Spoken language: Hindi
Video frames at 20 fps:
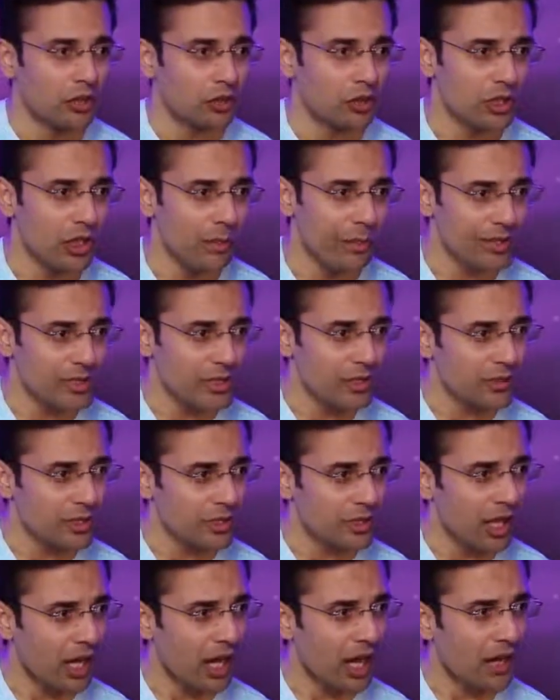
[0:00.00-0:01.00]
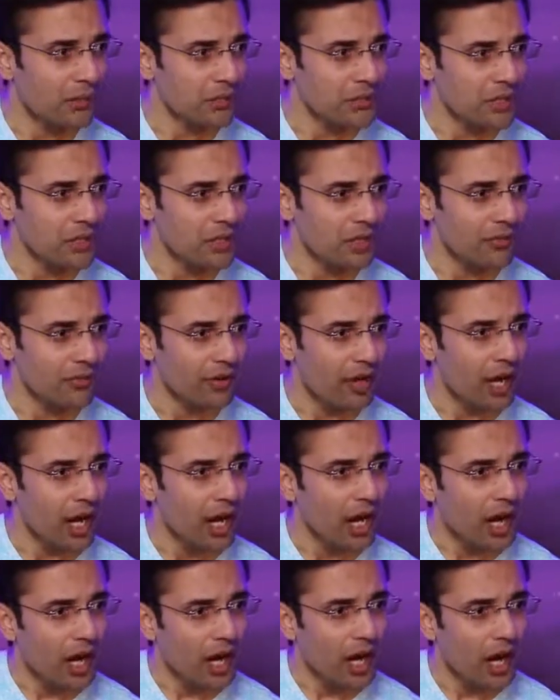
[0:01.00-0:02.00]
तो ये मत समझना आप सिर्फ
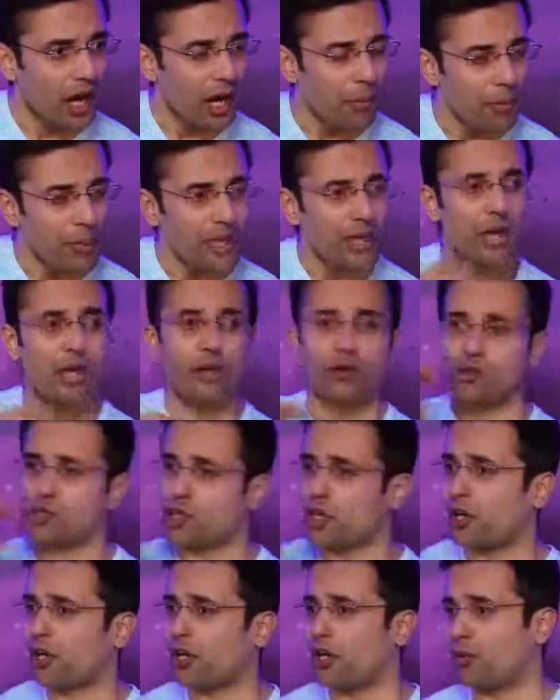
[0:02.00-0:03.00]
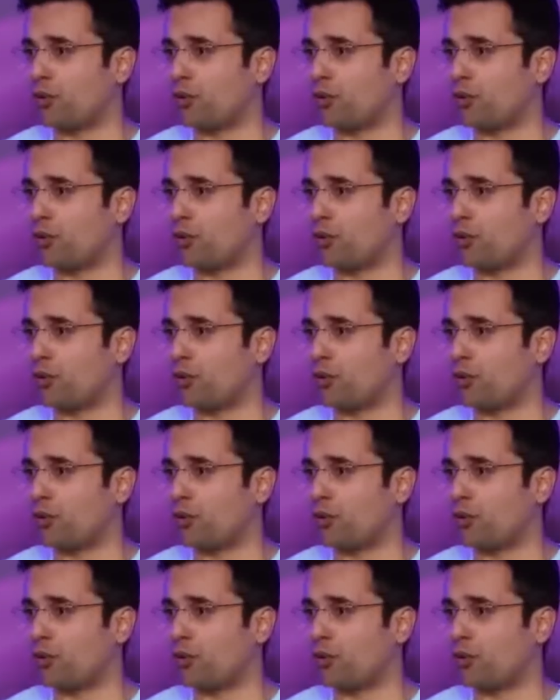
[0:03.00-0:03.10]
अपने लिए कुछ कर रहे